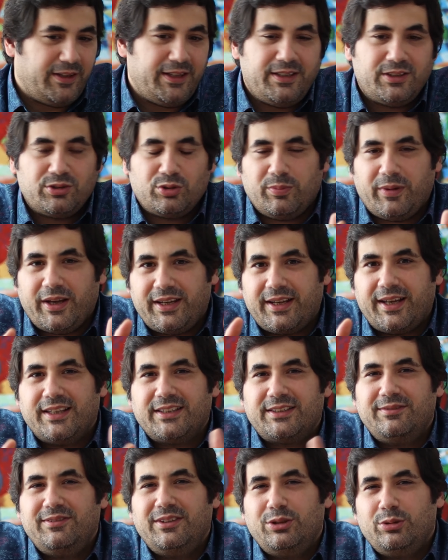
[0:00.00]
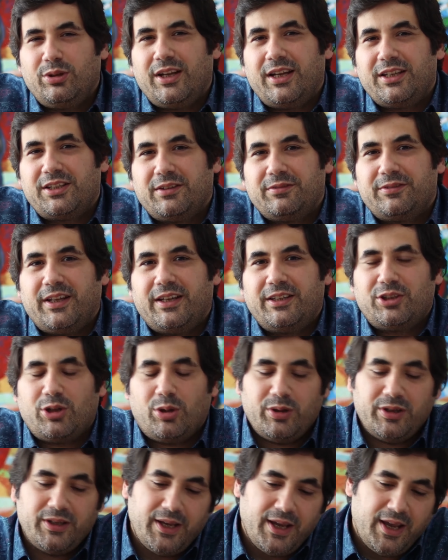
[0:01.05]
wenn ich so meine ganze Videolandschaft
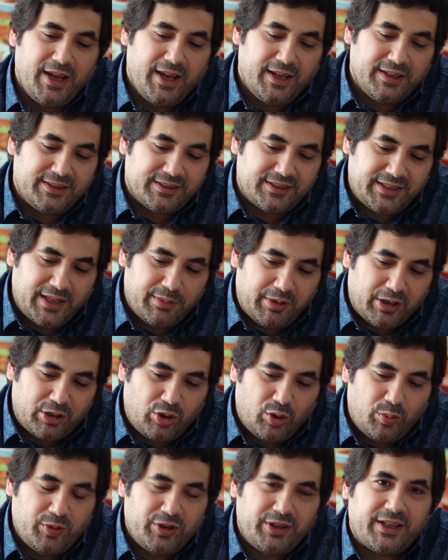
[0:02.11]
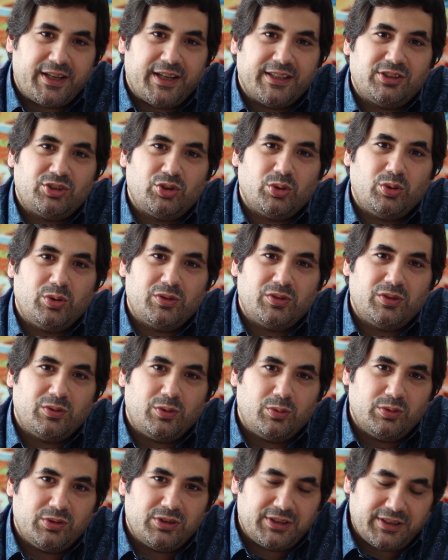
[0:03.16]
anschaue. Das Thema
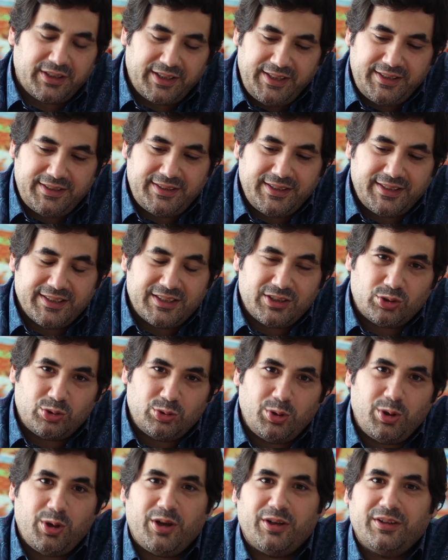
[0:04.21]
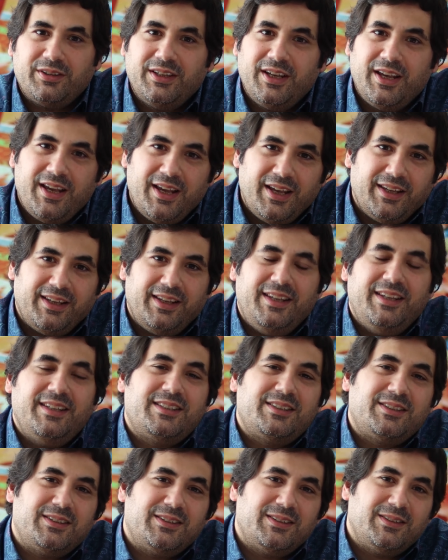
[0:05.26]
Kommunikation und richtiges Zuhören
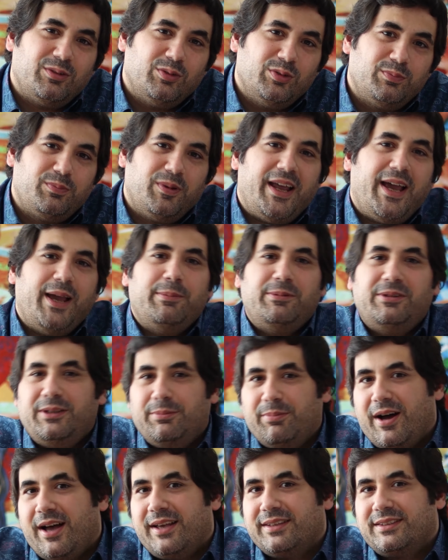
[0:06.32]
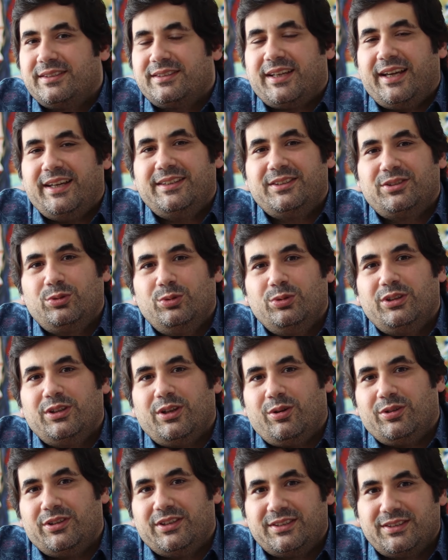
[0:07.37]
ist und bleibt die Basis eines
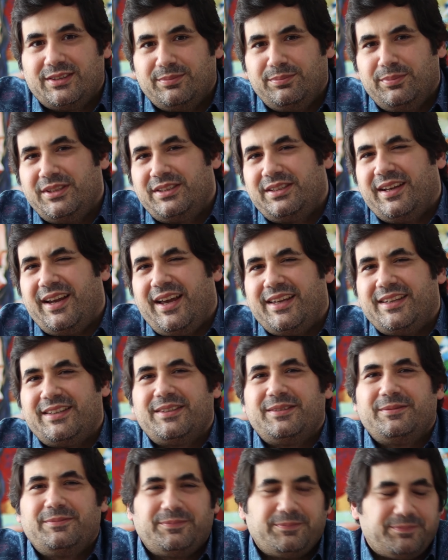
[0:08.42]
guten Audits. Bis gleich.